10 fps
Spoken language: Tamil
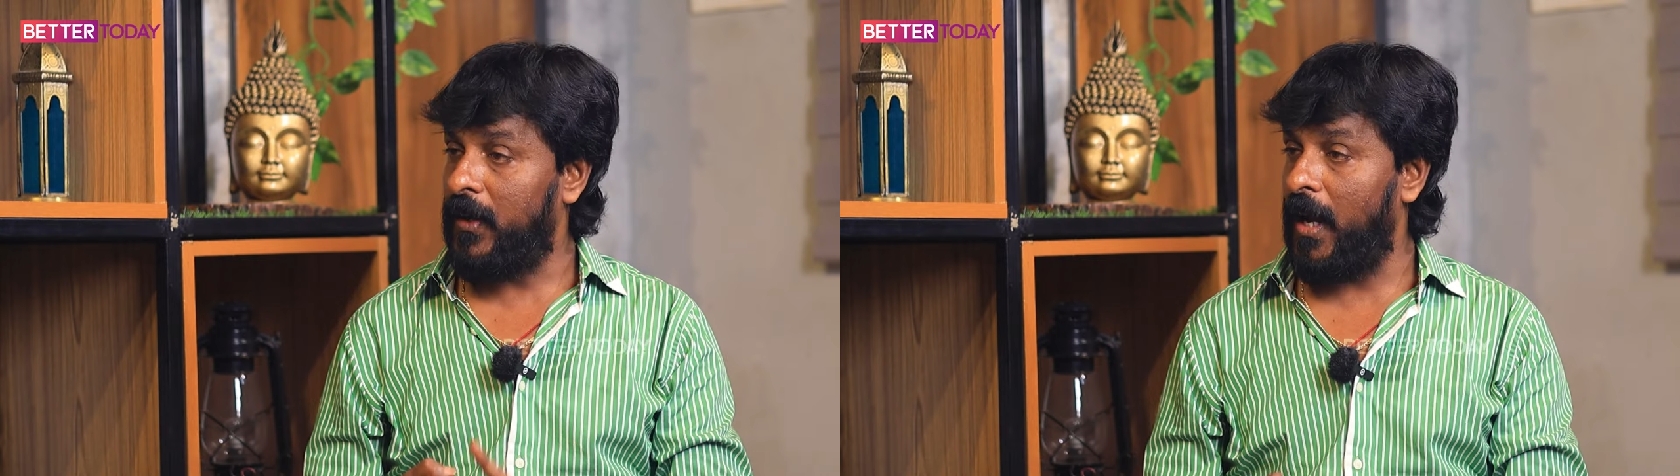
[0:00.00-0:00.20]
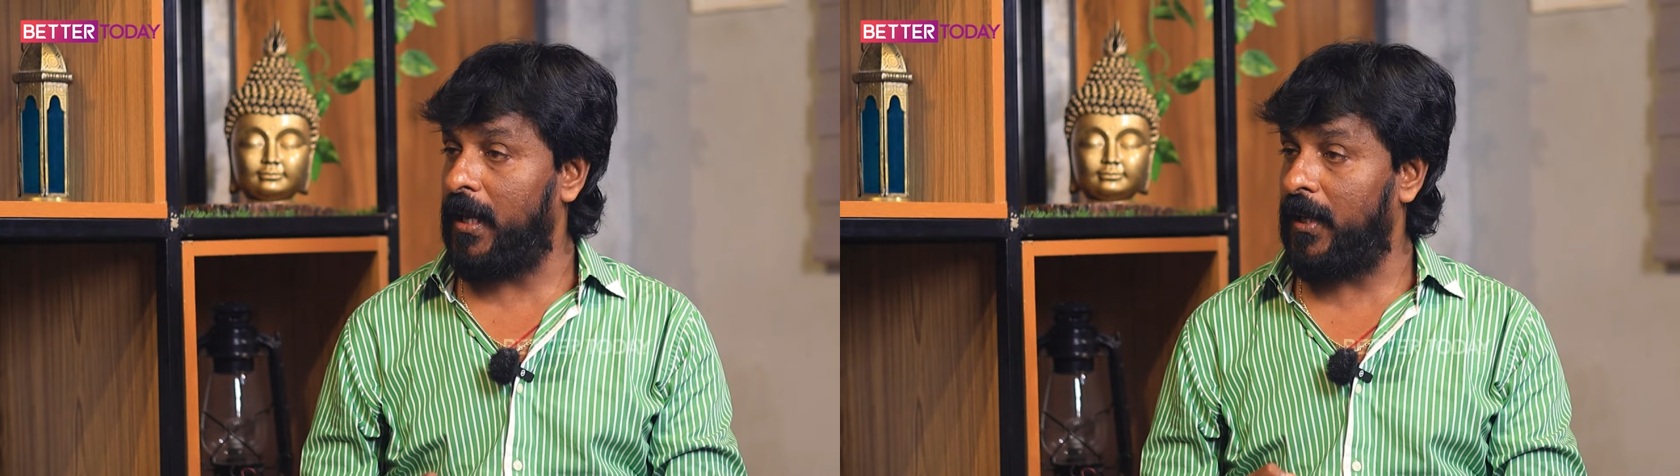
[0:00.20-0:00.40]

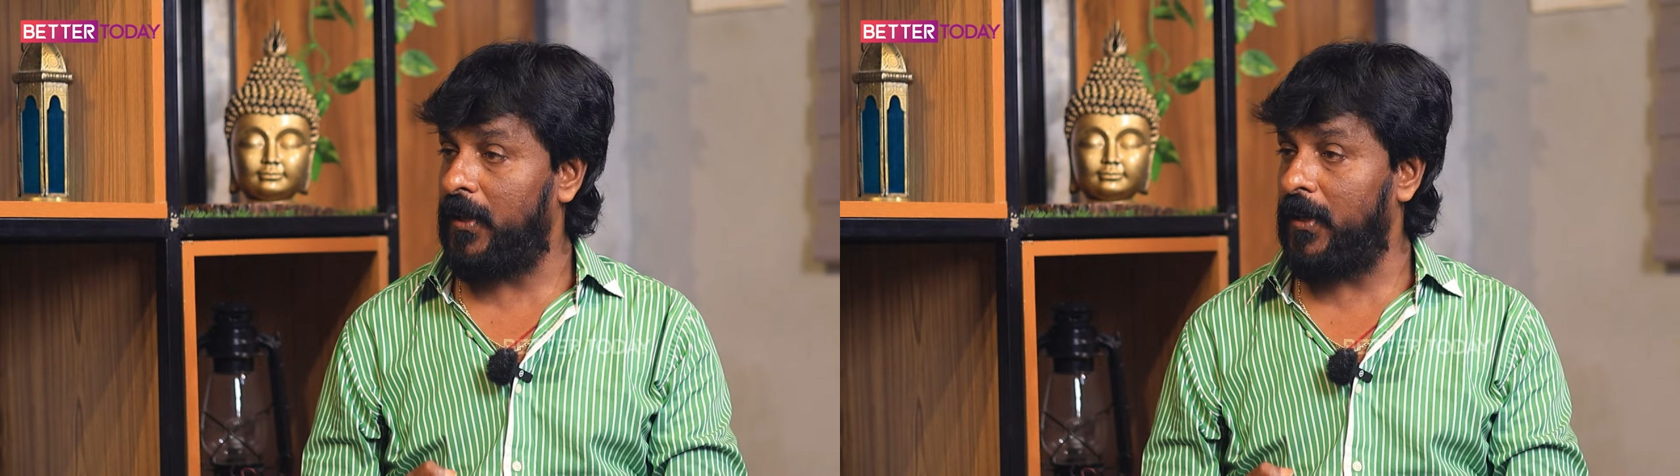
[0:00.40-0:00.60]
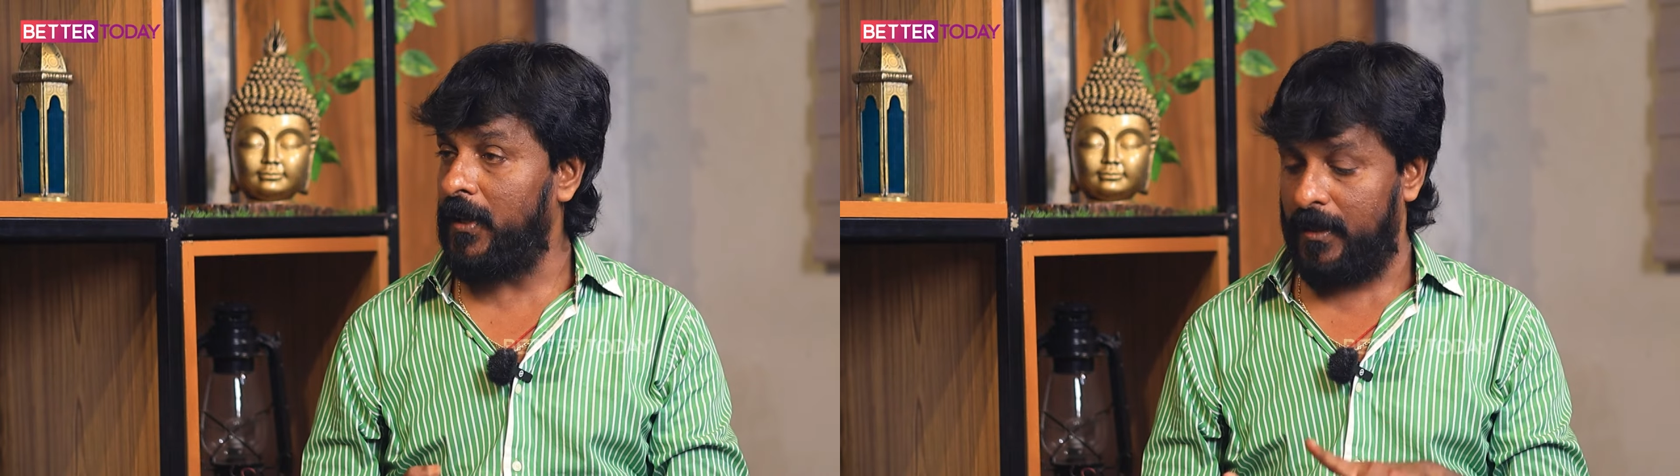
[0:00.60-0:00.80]

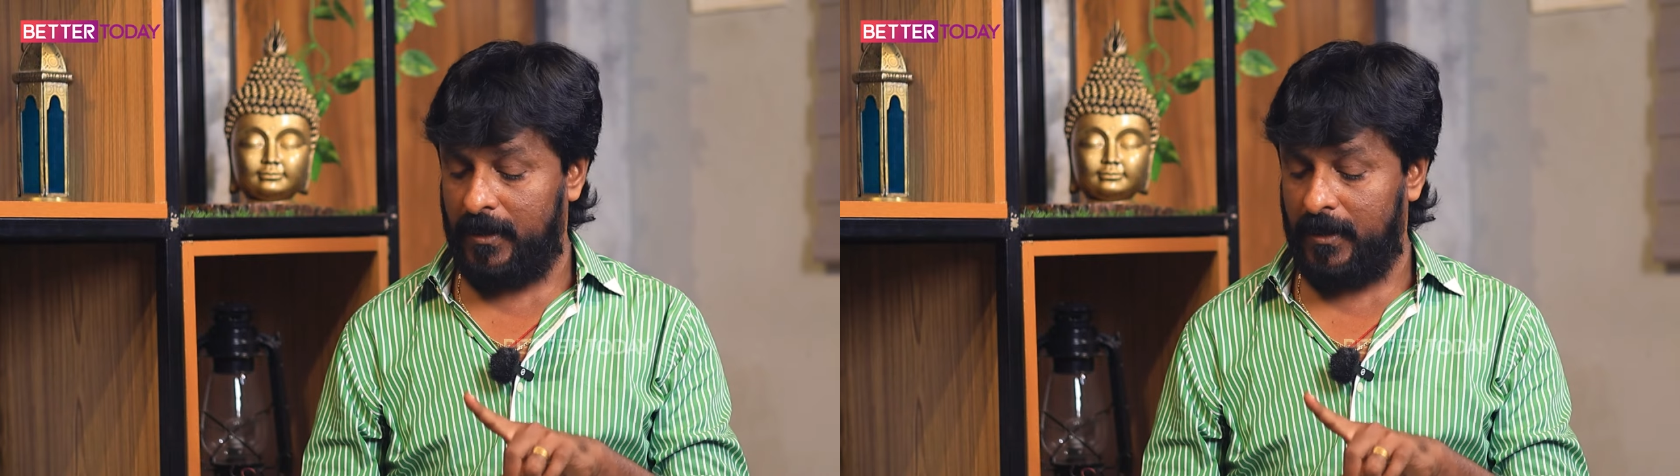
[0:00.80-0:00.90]
நாயகி